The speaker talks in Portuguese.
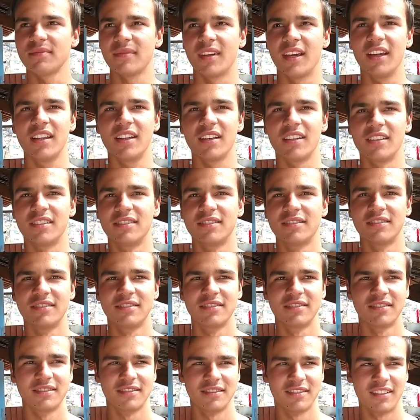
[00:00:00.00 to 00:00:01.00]
Eita.
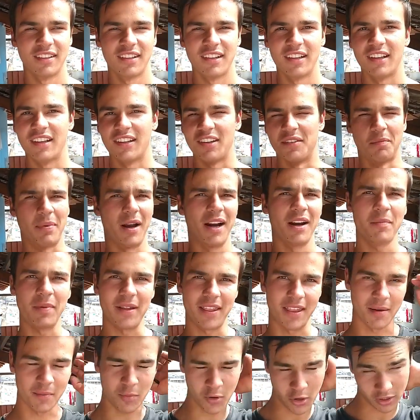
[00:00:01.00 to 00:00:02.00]
Não para de
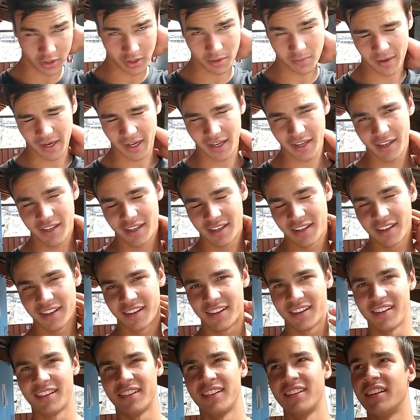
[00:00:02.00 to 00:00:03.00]
passar a mão aqui, mãe.
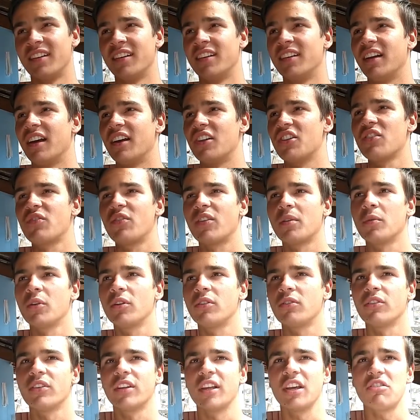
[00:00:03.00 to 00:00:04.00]
A gente fica
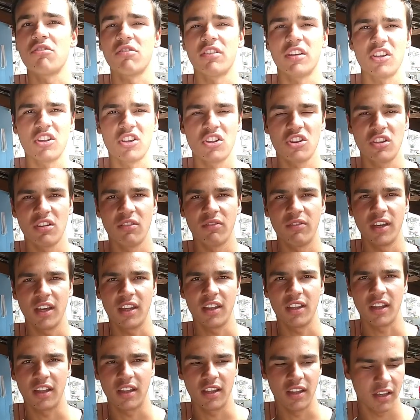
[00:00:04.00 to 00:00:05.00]
muito contente quando a gente vê
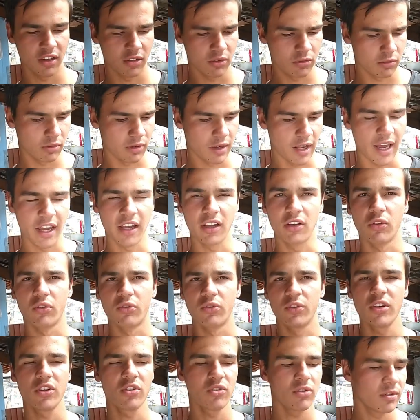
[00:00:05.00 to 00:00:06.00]
que tá tendo like os
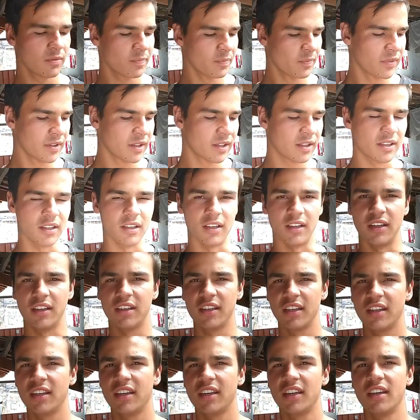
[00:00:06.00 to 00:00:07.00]
vídeos.
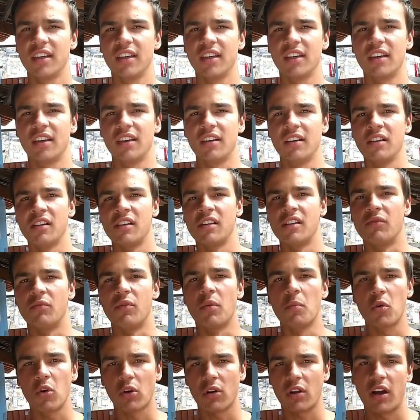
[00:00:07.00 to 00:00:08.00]
E
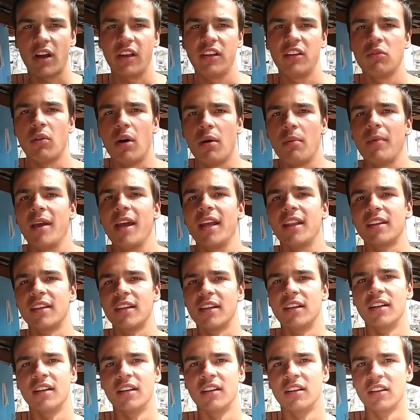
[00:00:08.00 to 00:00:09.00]
vamos colocar aqui uma
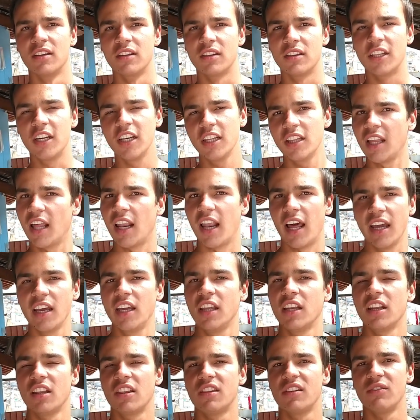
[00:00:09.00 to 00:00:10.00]
meta. 30
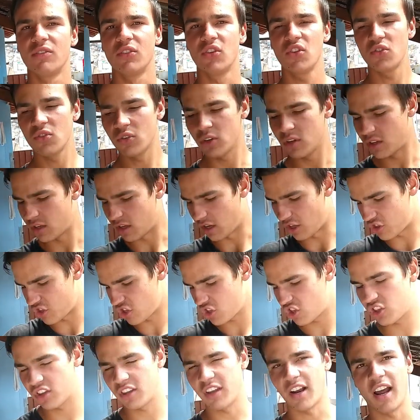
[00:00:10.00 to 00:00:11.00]
likes nesse vídeo, a
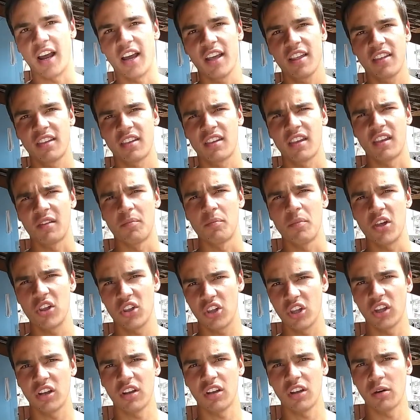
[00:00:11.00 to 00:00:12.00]
gente traz
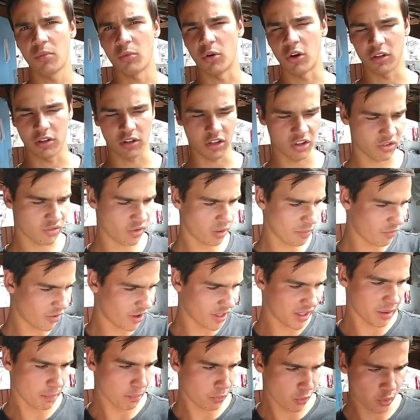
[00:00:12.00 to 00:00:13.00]
mexendo na moto. A gente vai
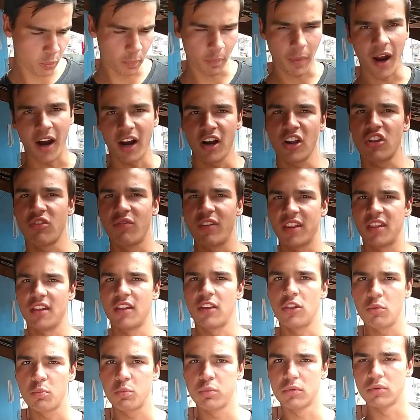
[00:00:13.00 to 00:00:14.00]
fazer por parte, vai
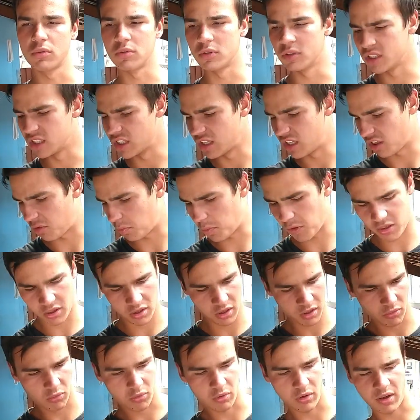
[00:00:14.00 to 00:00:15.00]
ser tipo
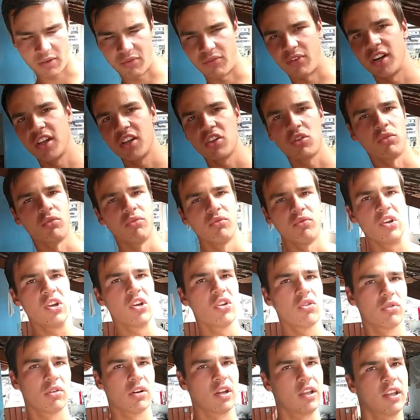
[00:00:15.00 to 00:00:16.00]
específico, na frente um
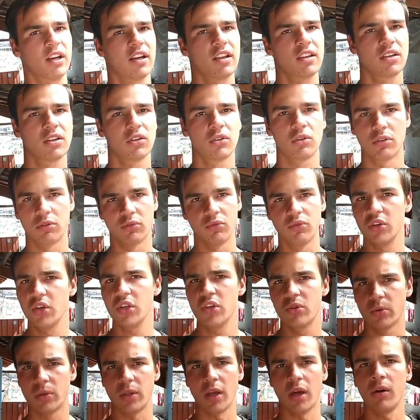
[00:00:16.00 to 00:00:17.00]
vídeo, na traseira outro
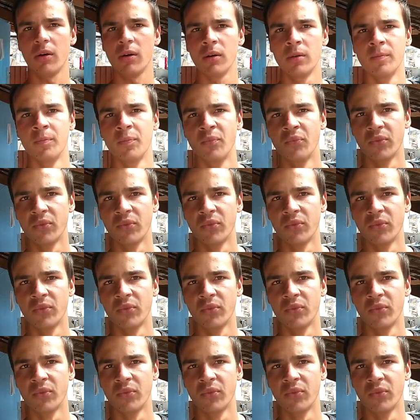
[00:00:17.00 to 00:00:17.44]
vídeo e tal.